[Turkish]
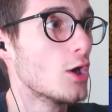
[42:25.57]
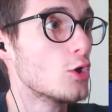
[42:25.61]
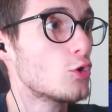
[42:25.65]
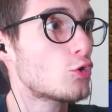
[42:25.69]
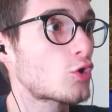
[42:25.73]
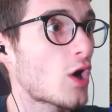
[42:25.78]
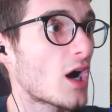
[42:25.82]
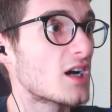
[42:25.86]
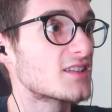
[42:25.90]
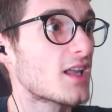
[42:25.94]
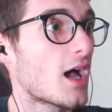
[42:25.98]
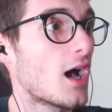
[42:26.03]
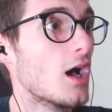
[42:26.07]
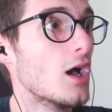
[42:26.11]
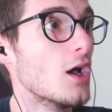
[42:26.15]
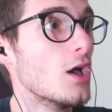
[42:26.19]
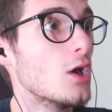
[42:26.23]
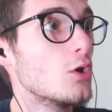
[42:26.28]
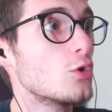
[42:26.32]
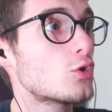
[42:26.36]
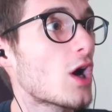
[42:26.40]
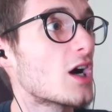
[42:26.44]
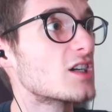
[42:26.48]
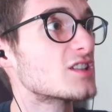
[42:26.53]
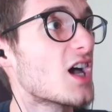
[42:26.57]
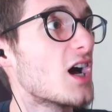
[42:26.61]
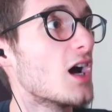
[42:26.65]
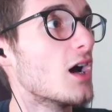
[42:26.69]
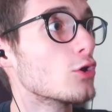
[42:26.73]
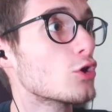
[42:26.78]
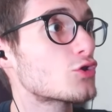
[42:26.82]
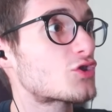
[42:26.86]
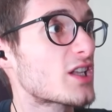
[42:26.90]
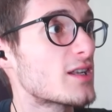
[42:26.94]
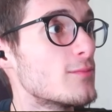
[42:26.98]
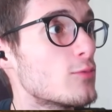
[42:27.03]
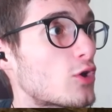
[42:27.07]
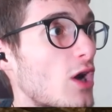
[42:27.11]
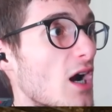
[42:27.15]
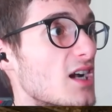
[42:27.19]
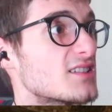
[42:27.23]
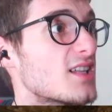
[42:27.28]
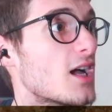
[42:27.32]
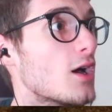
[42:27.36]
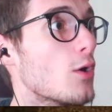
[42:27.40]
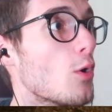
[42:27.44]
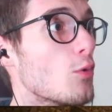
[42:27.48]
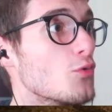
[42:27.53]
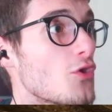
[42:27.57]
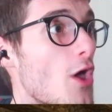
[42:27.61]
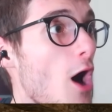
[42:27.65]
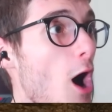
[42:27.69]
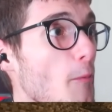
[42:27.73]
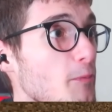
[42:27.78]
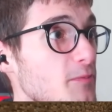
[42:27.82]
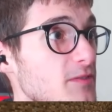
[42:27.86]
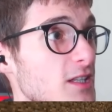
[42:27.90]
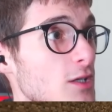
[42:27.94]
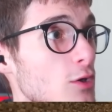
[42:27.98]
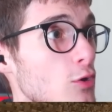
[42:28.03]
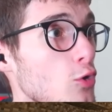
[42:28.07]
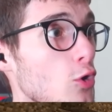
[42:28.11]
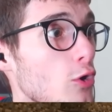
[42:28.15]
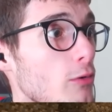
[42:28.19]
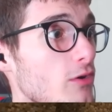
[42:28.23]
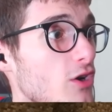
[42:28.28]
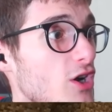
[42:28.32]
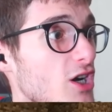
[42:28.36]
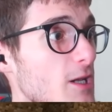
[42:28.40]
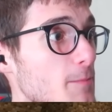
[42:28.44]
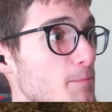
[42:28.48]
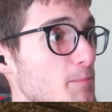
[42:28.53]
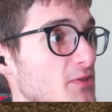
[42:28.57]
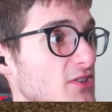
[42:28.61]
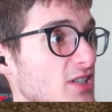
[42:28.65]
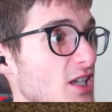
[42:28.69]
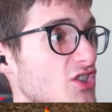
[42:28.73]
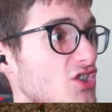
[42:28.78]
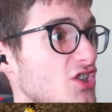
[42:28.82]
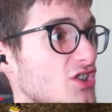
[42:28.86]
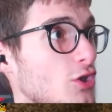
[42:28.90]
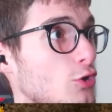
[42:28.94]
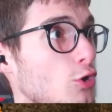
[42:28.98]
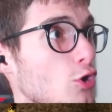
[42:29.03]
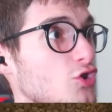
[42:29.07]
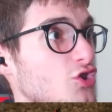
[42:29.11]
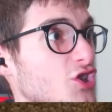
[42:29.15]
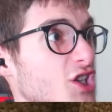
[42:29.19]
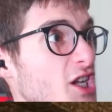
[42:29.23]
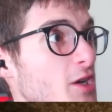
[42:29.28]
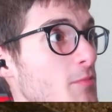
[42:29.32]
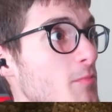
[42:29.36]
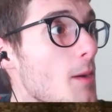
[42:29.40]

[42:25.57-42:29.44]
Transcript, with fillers: Yukarıda. Yukarıda. Dostlarım yukarıda. Ne yaptı öyle o? Garip bir ses çıktı dostlarım.